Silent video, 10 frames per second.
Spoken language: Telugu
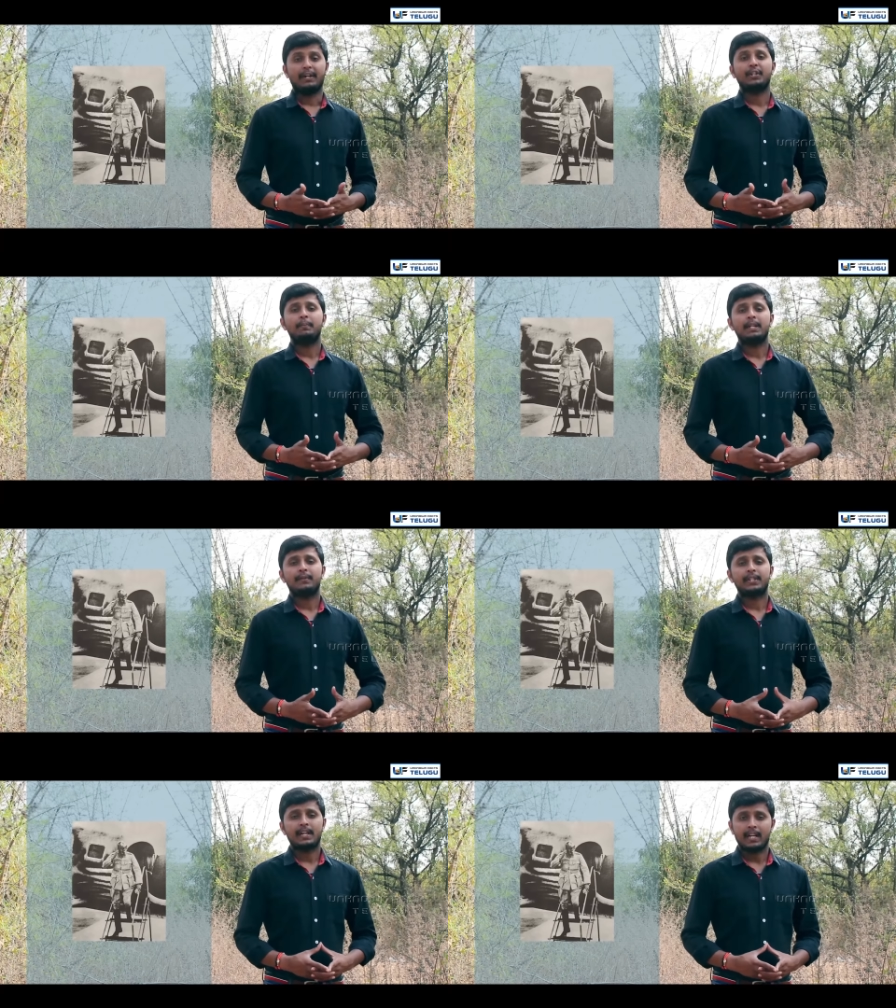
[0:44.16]
పంతొమ్మిది
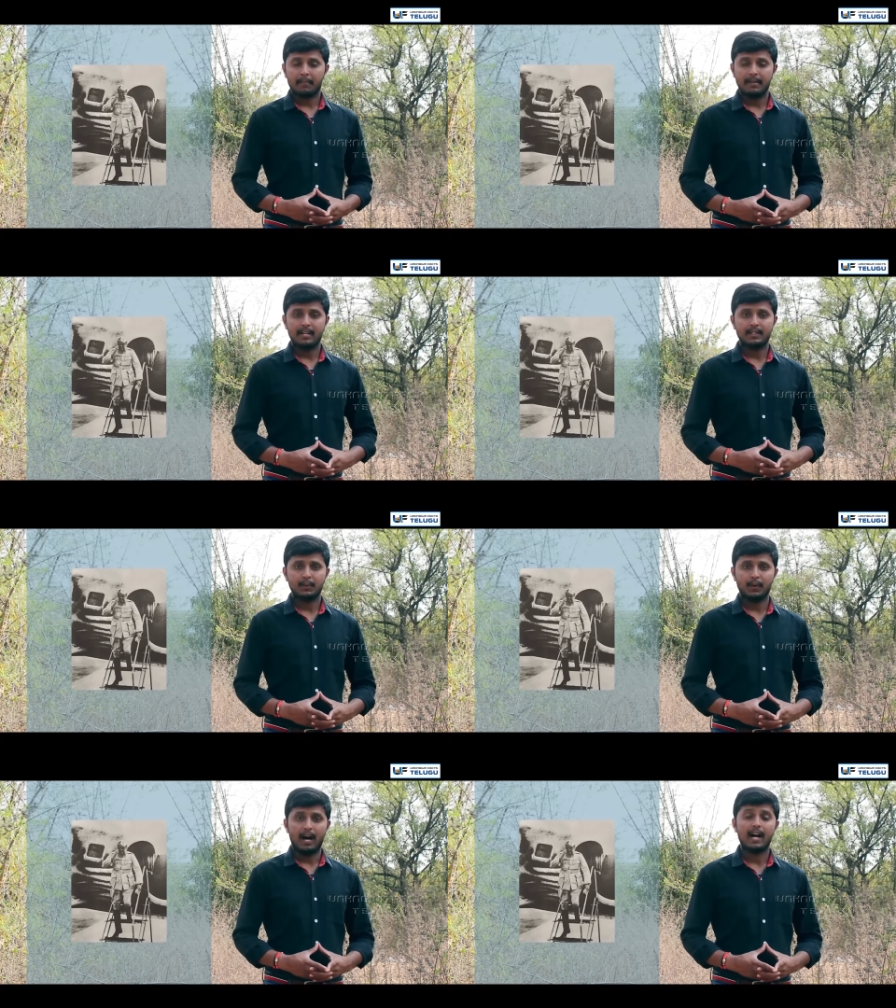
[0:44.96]
వందల నలభై
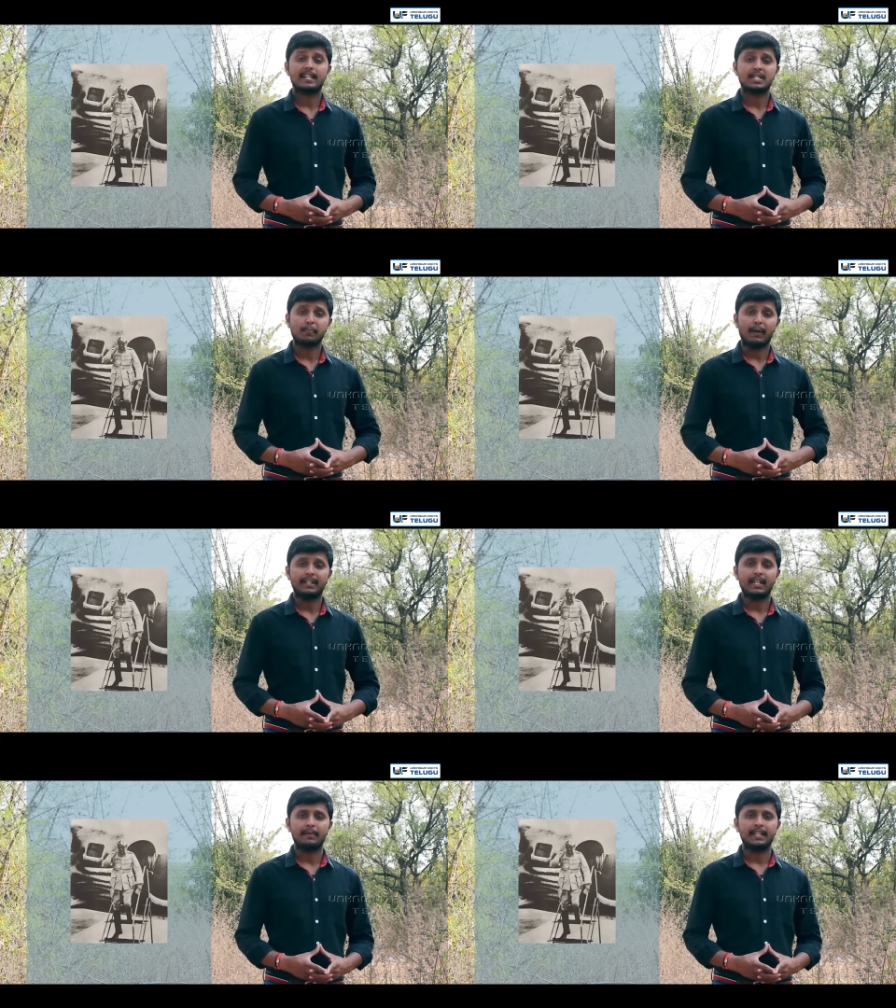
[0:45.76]
ఐదు ఆగస్టు
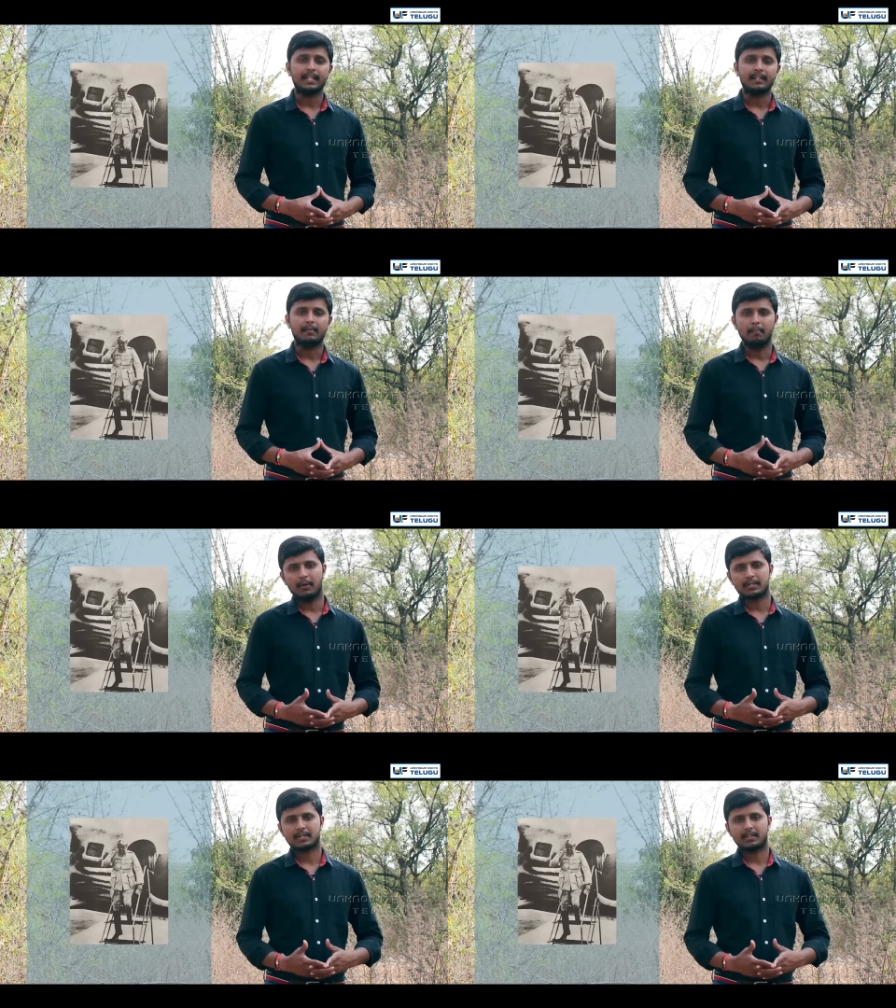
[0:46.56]
పద్దెనిమిది
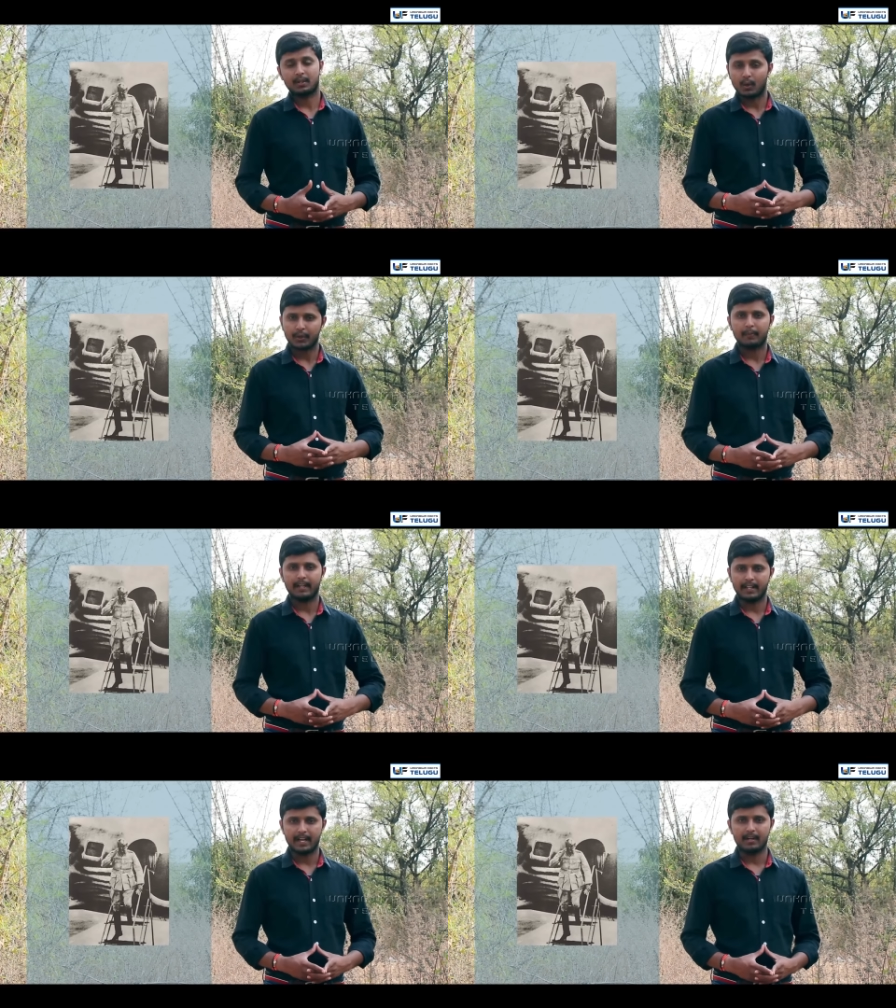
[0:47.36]
బోస్ టోక్యో
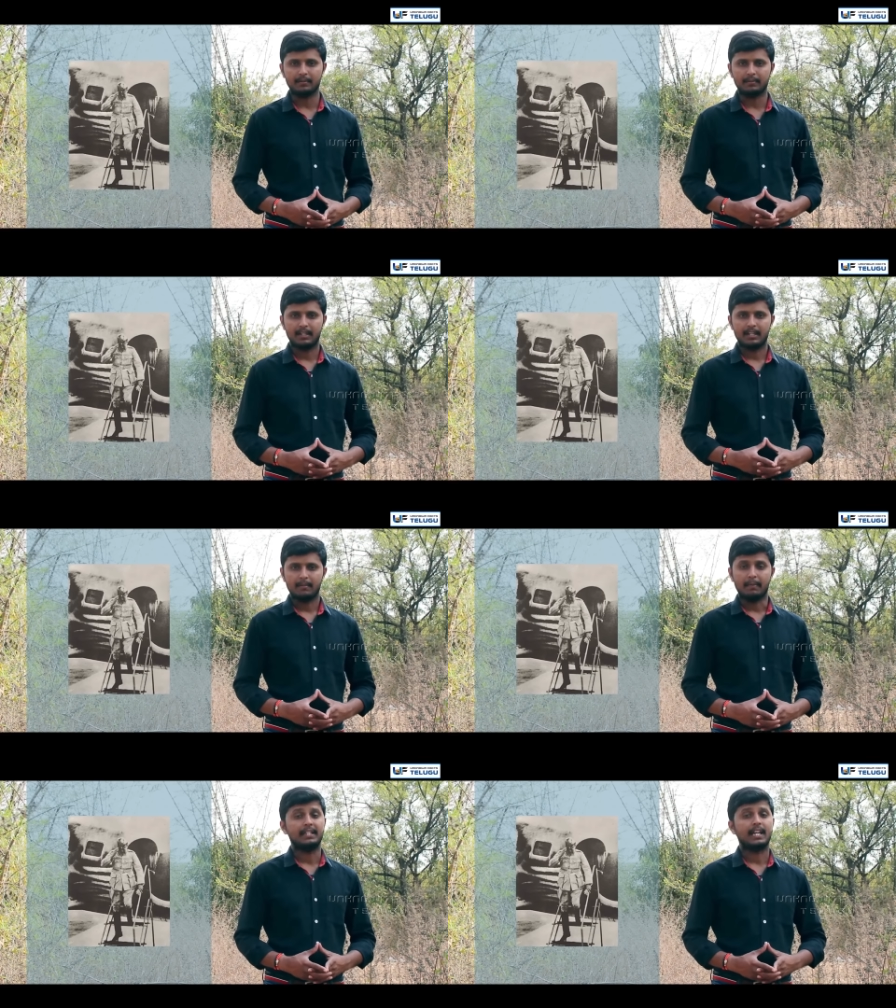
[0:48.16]
బయలుదేరారు
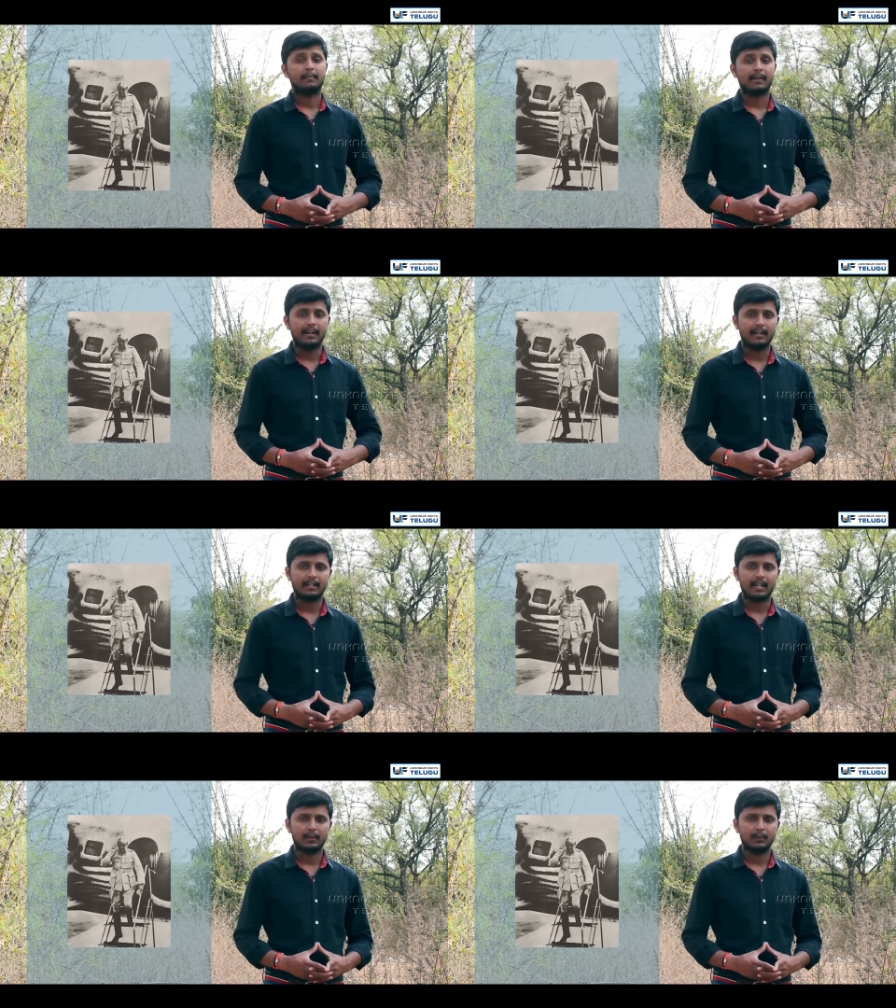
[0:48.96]
మధ్యాహ్నం రెండు
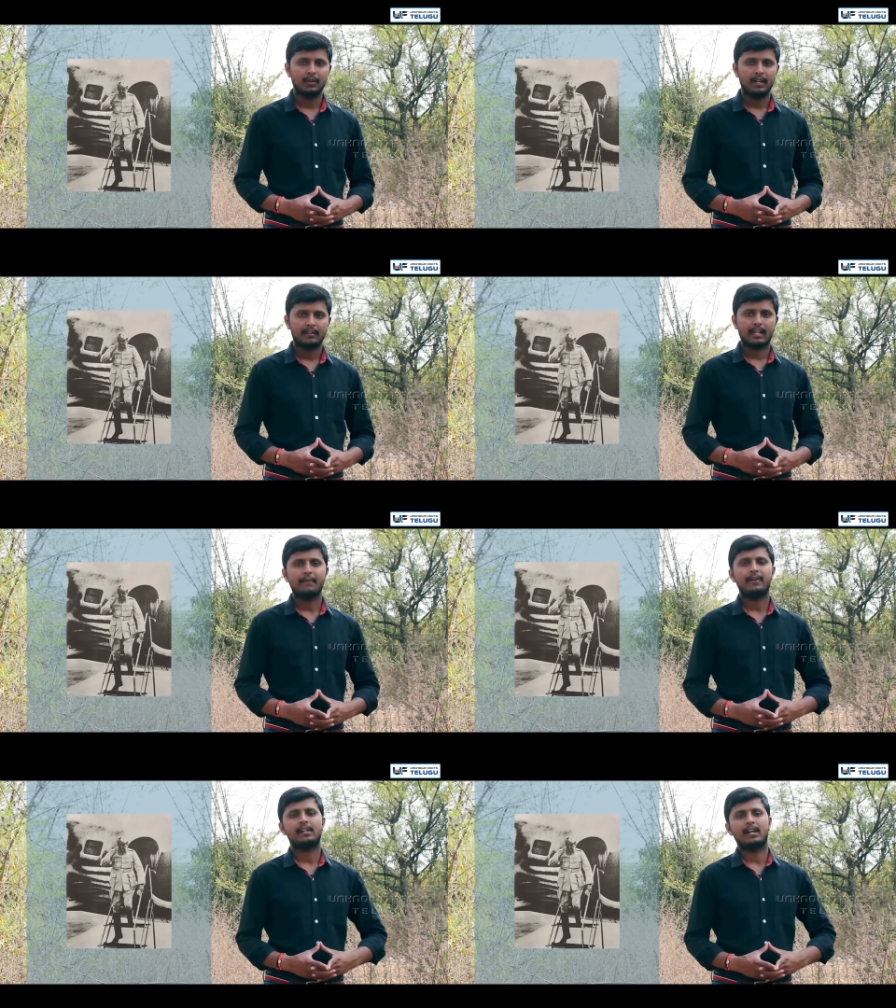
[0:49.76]
గంటలకు
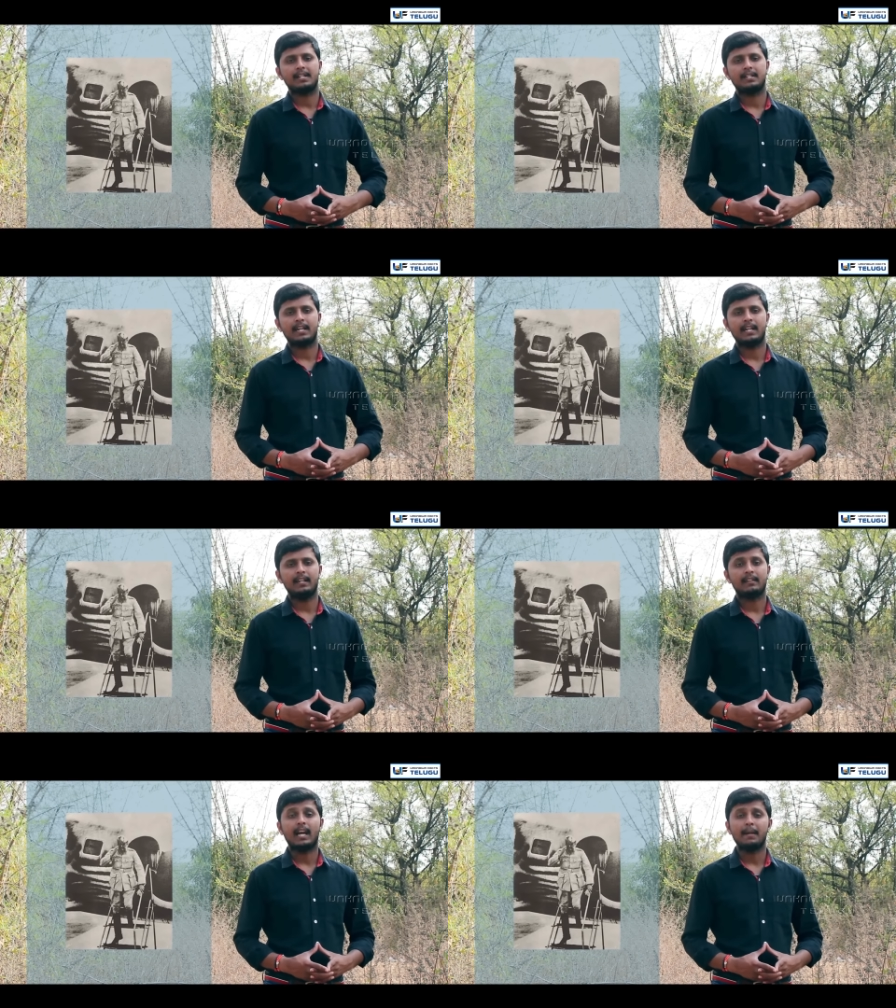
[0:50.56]
తైవాన్ రాజధాని
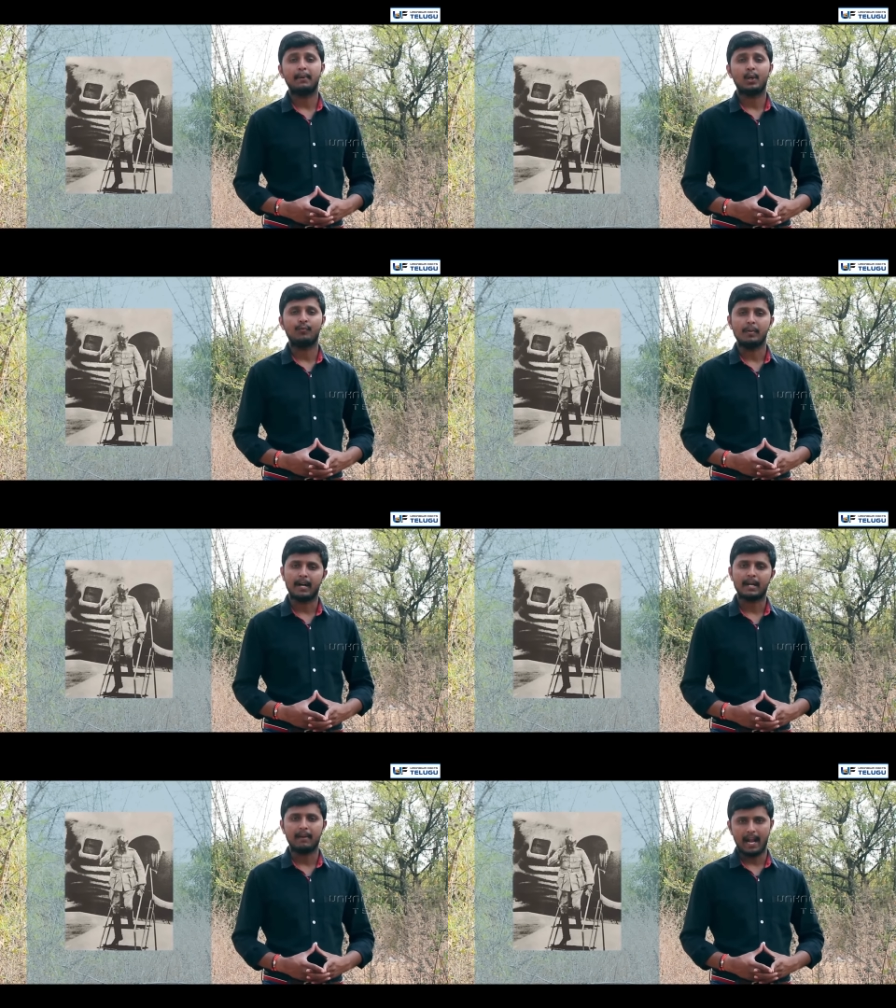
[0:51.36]
తైపీలో
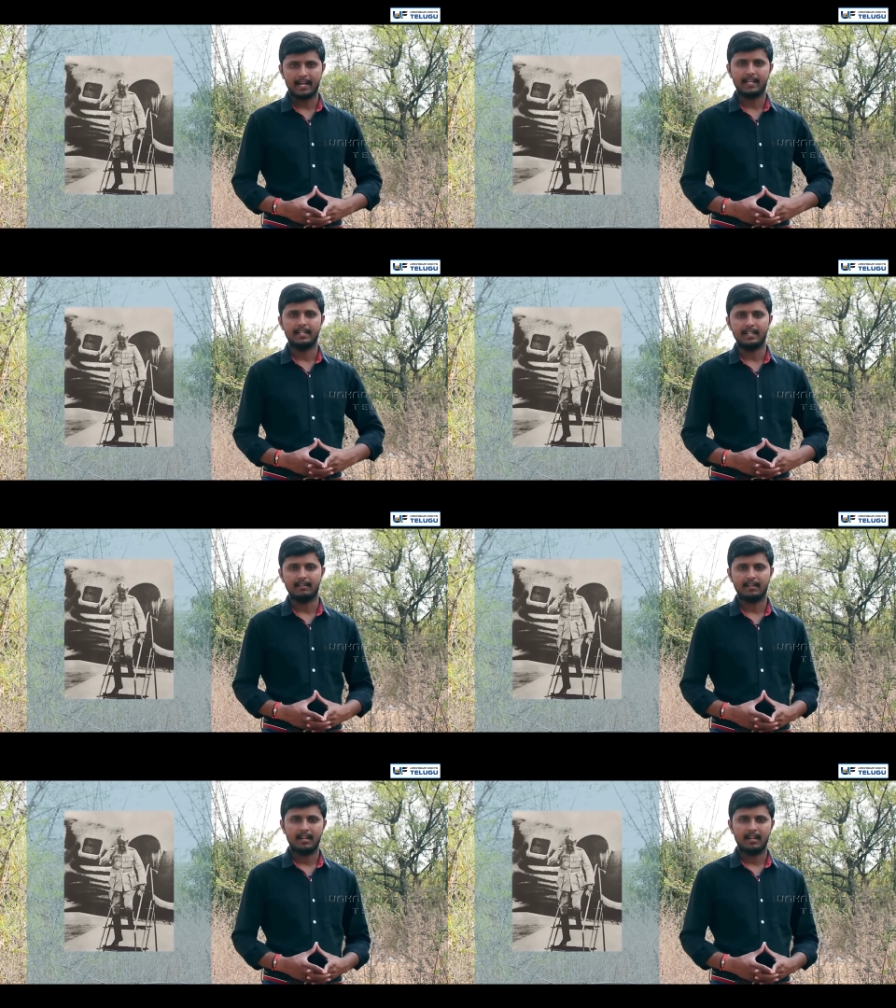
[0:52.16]
విమానం ల్యాండ్ అయింది